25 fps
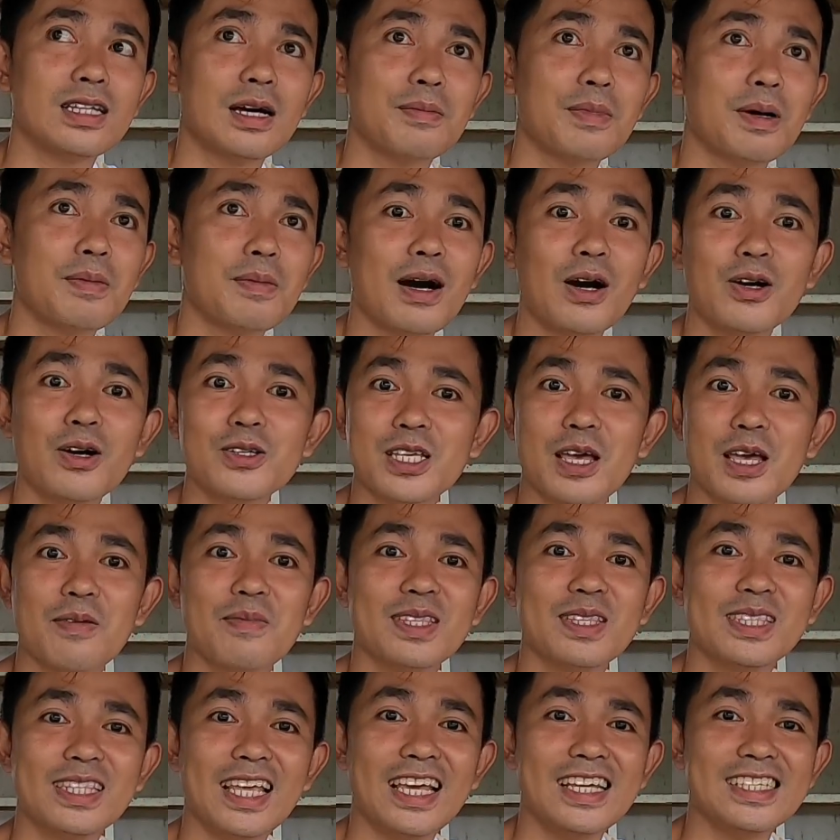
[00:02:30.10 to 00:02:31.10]
Tama ba ako?
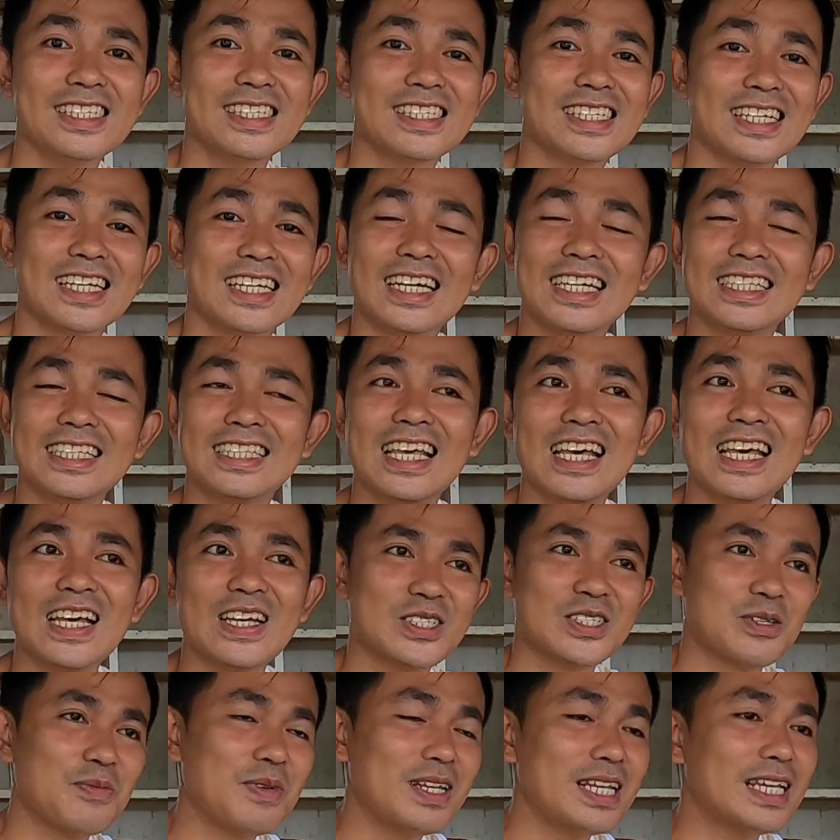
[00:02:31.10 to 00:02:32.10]
7 days. Ayan.
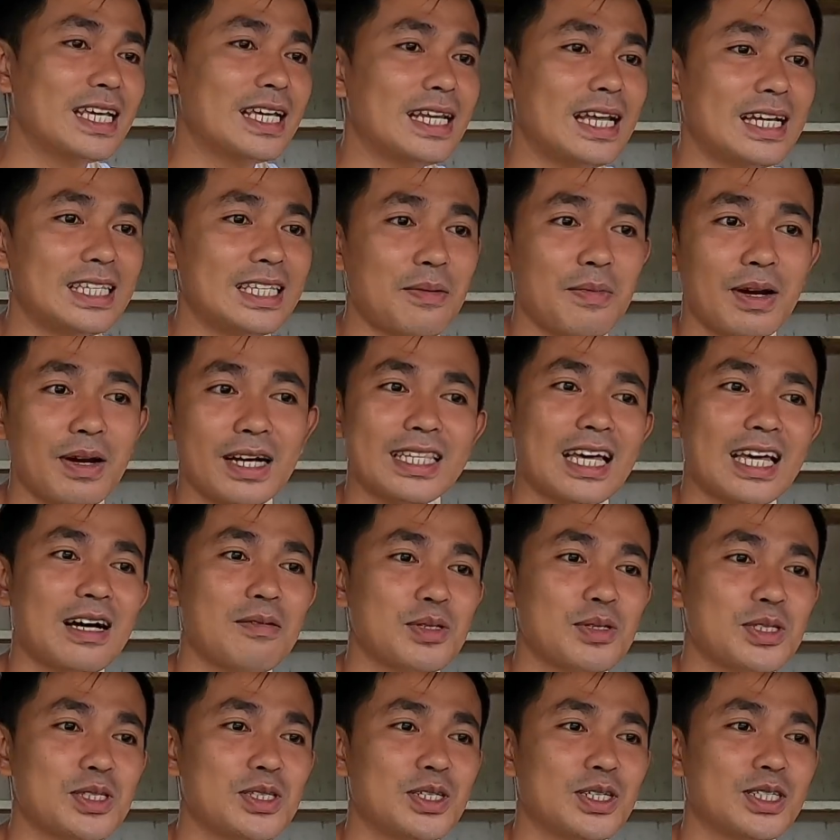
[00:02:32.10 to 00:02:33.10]
So, binigyan natin.
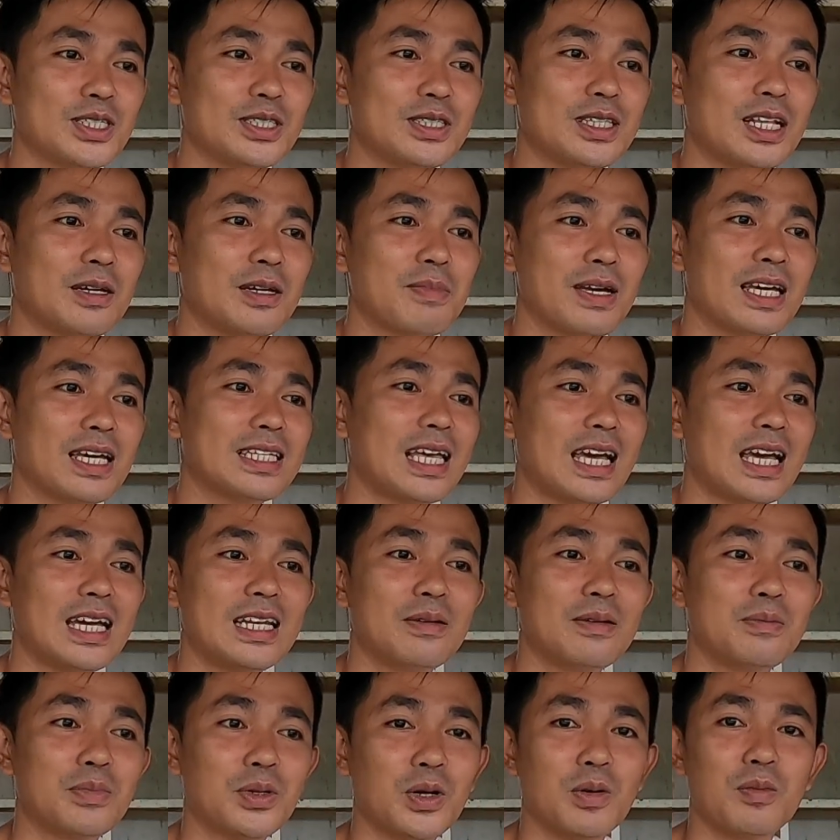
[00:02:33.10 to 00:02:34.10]
Pagkatapos nun, nagbigay tayo
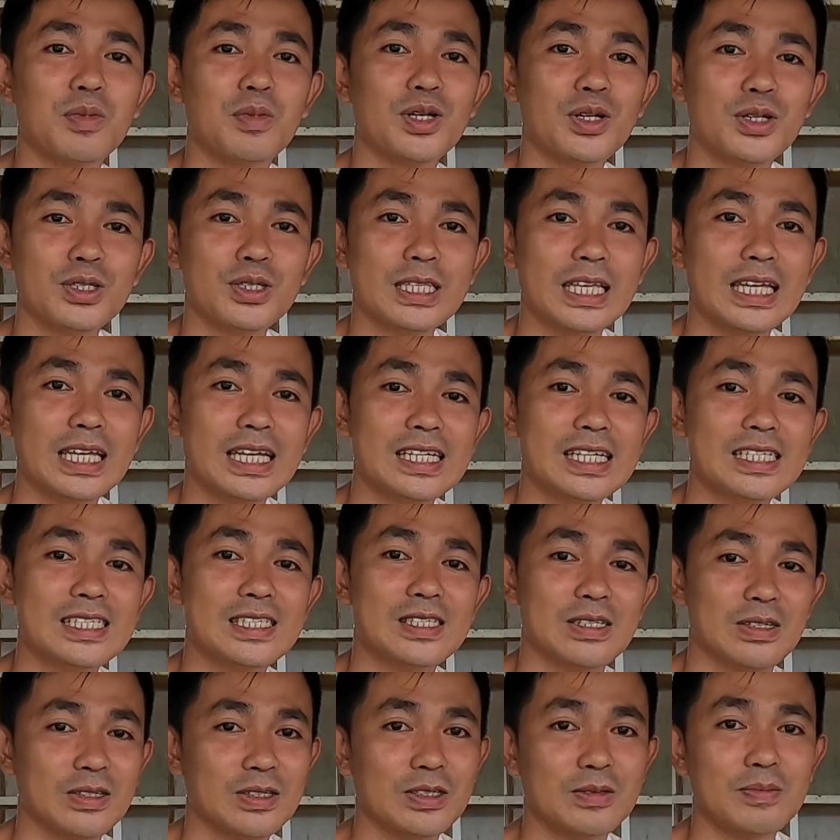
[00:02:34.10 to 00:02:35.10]
ng
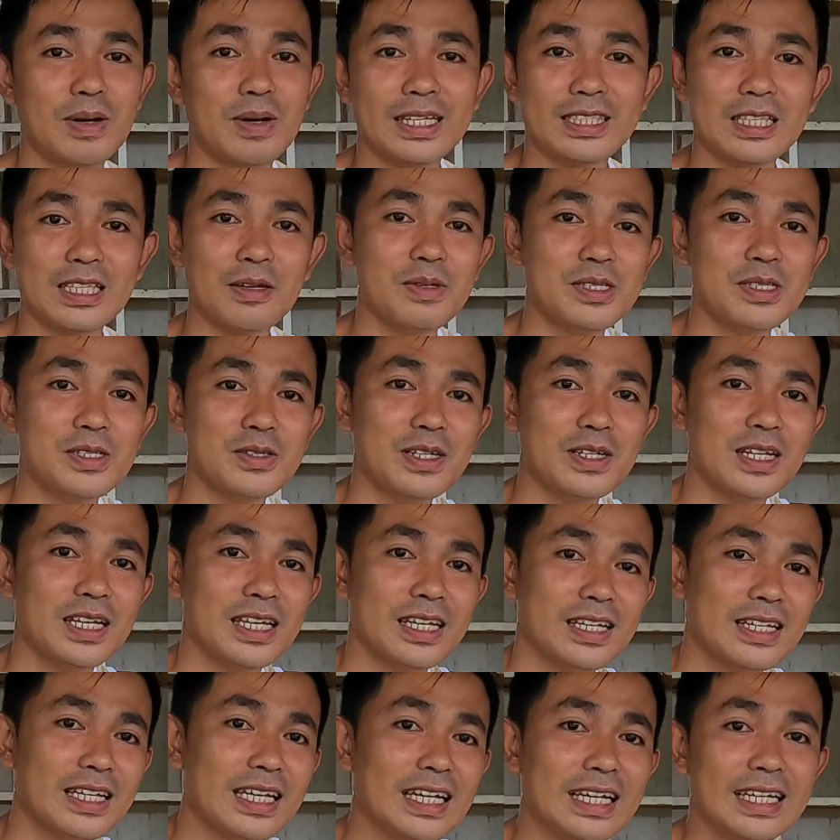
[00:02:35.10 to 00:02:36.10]
probiotics. So, vitamins
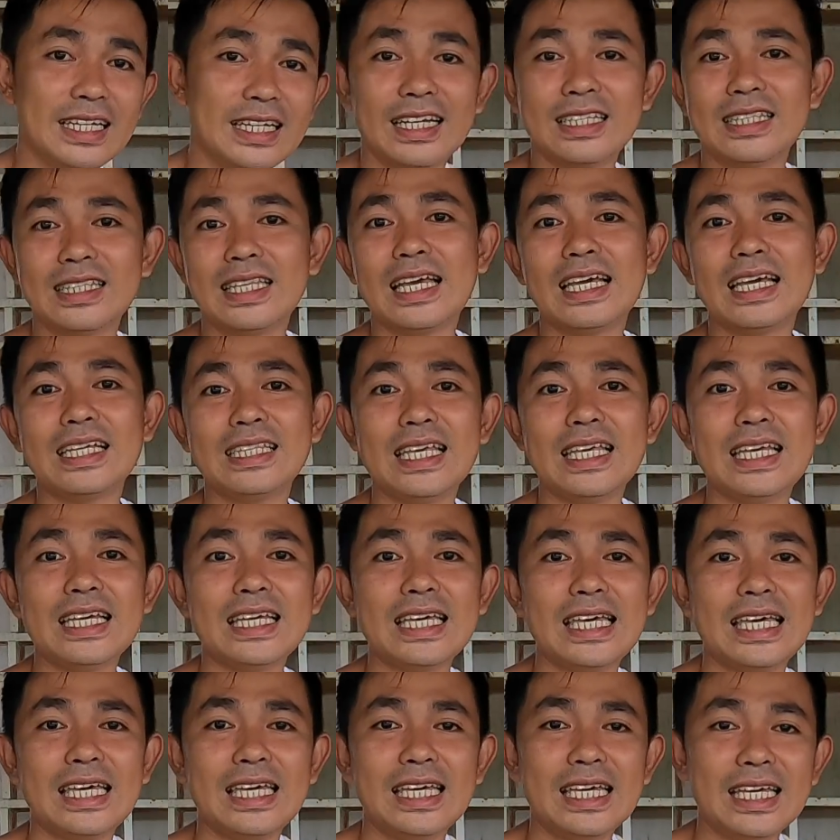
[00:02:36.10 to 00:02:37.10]
ulit. Ayan,
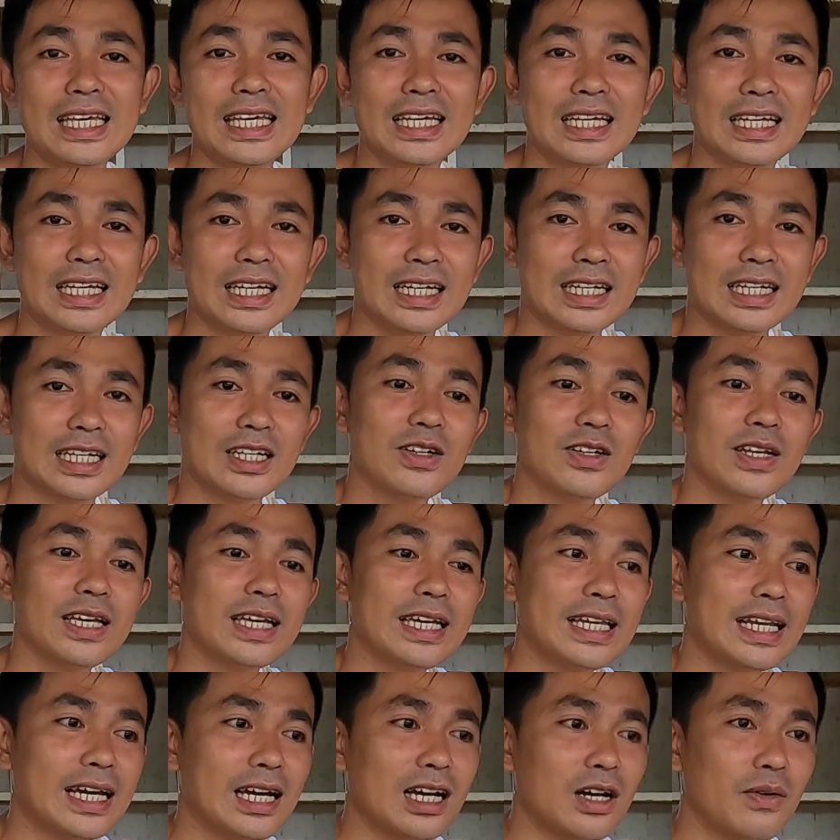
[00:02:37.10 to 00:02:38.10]
tiki-tiki. Ganun
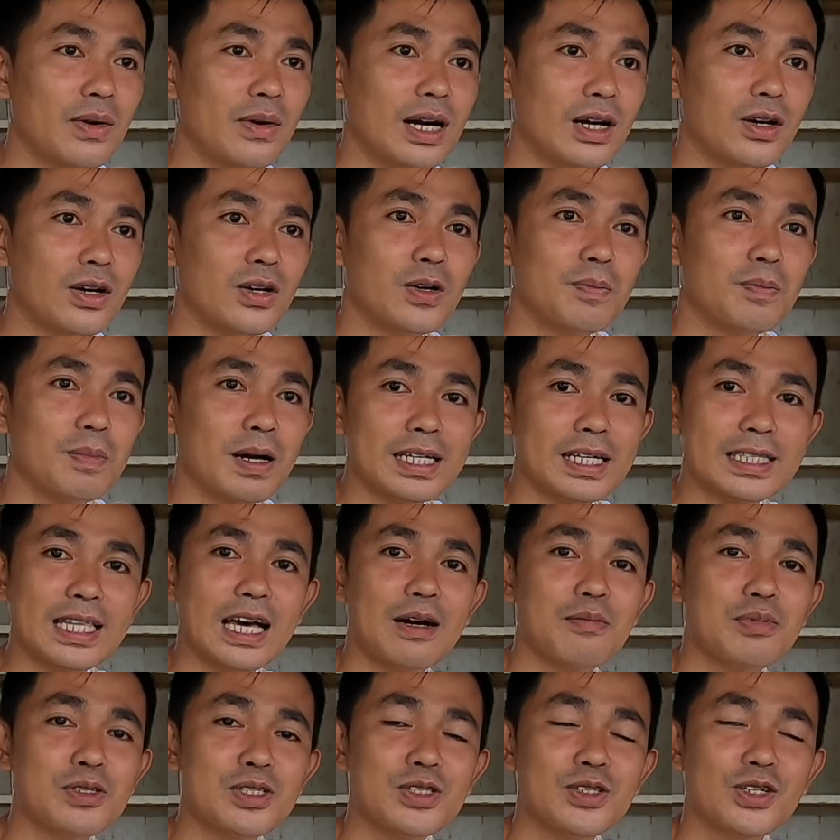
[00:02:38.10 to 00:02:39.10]
lang ginagawa ko.
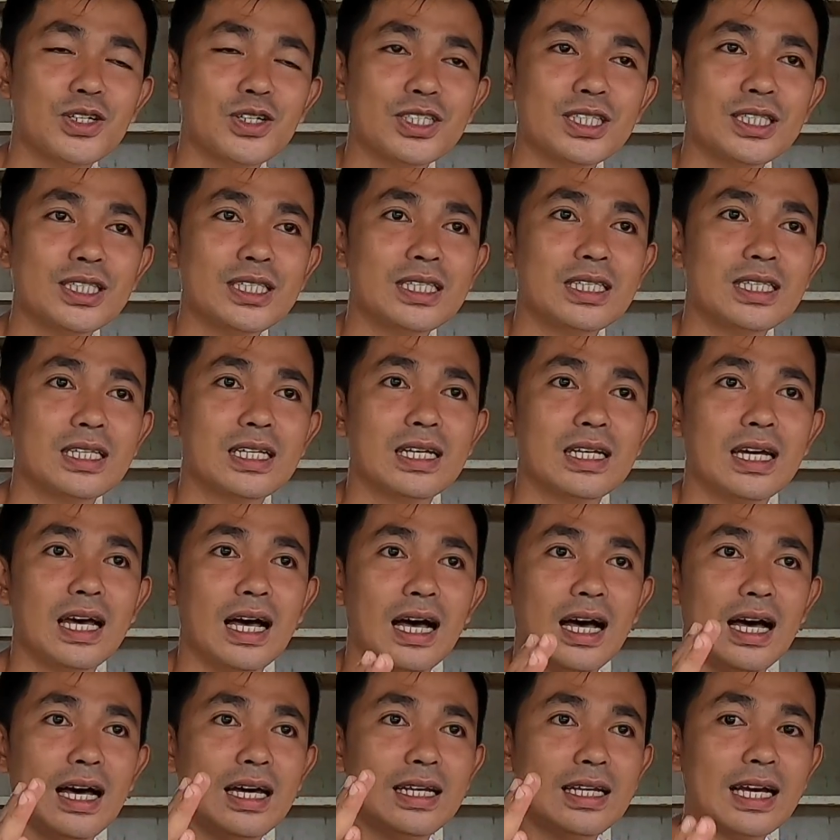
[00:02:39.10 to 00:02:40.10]
Pagkatapos nun,
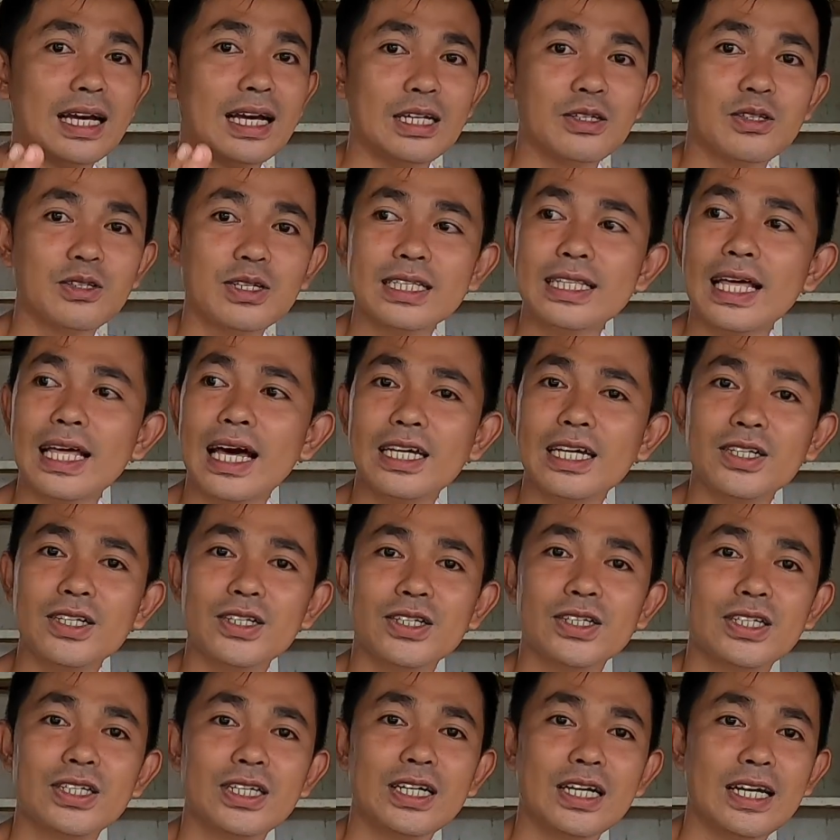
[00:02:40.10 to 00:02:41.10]
uh, nag-ano na
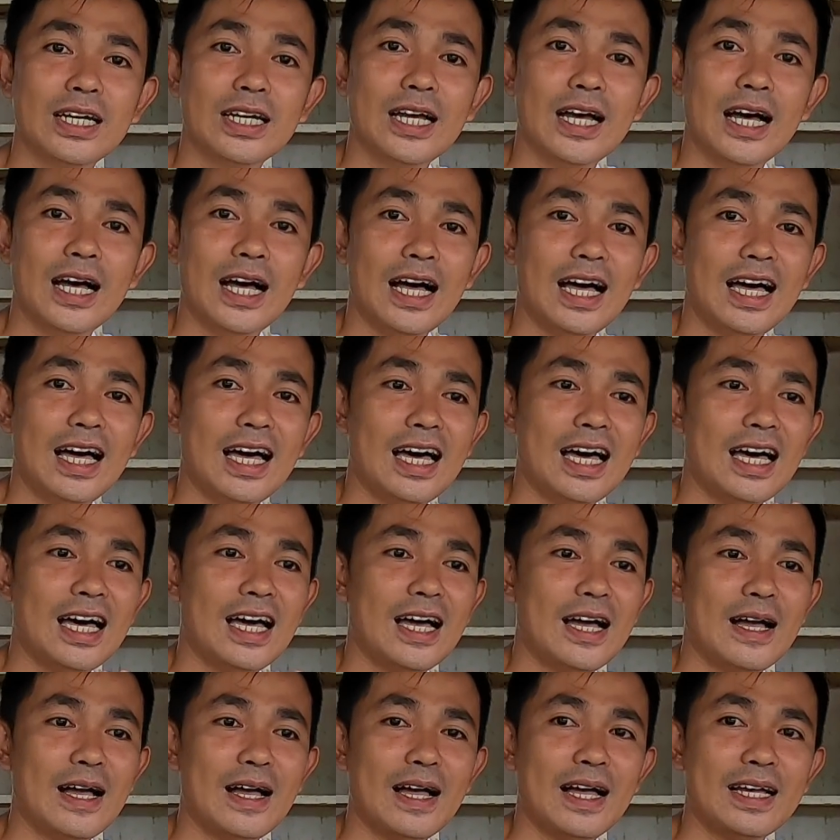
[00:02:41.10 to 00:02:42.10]
tayo.
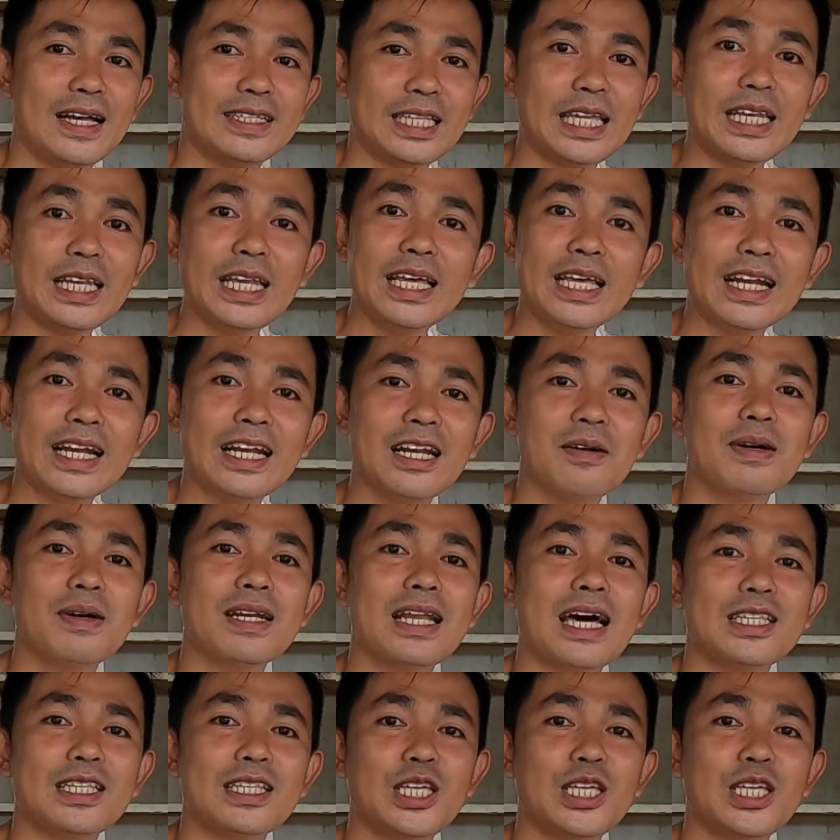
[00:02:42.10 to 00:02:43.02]
Uh, tinira naman